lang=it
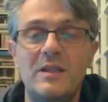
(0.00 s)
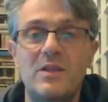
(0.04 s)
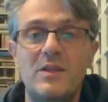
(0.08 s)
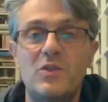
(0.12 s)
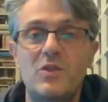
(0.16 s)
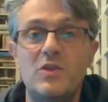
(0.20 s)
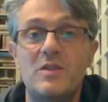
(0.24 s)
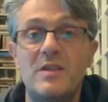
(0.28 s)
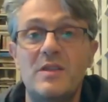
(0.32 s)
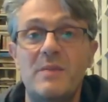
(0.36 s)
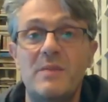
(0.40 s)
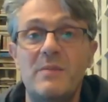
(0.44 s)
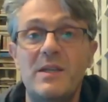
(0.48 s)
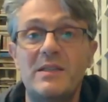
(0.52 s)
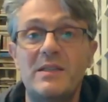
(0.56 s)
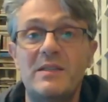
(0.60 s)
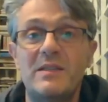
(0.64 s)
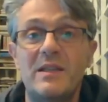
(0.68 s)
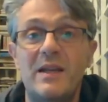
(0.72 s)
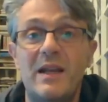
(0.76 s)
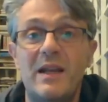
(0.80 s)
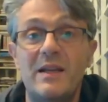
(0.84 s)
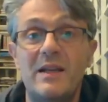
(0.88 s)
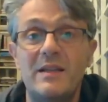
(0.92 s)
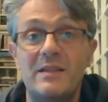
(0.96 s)

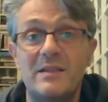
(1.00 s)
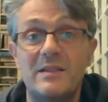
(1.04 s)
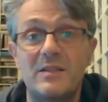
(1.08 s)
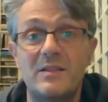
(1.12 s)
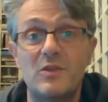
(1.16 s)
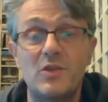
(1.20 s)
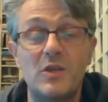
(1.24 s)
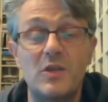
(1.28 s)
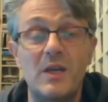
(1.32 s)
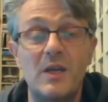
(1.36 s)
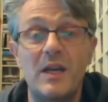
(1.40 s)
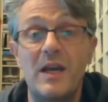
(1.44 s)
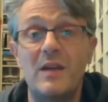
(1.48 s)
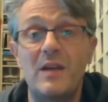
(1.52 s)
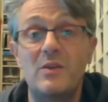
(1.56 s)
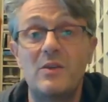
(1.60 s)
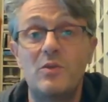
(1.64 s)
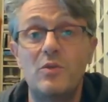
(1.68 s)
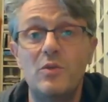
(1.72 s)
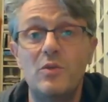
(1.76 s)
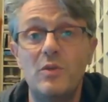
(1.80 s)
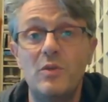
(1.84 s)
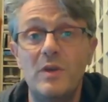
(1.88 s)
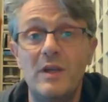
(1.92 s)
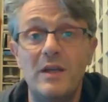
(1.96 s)
decisamente realistici e
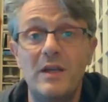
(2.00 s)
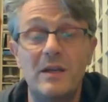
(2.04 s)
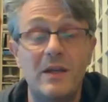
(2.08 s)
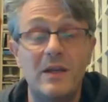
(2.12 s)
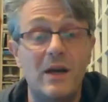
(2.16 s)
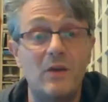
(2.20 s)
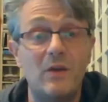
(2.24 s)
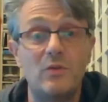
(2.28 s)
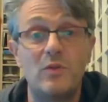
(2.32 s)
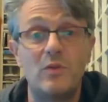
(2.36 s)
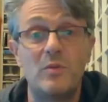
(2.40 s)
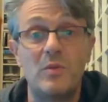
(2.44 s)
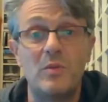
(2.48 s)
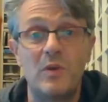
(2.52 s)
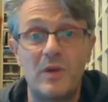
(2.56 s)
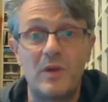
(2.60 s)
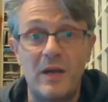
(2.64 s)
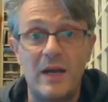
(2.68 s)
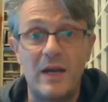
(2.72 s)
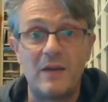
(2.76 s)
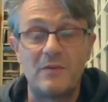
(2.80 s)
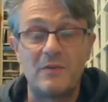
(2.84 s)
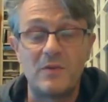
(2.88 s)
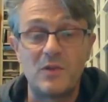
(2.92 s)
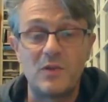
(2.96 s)
alcuni
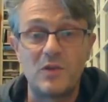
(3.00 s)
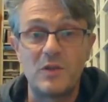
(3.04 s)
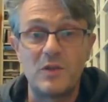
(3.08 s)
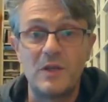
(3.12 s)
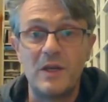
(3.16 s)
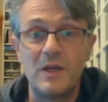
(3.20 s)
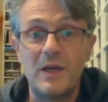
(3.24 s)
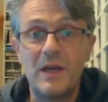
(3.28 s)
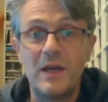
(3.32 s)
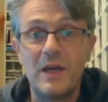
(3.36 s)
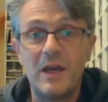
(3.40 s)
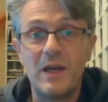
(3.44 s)
autobiografici,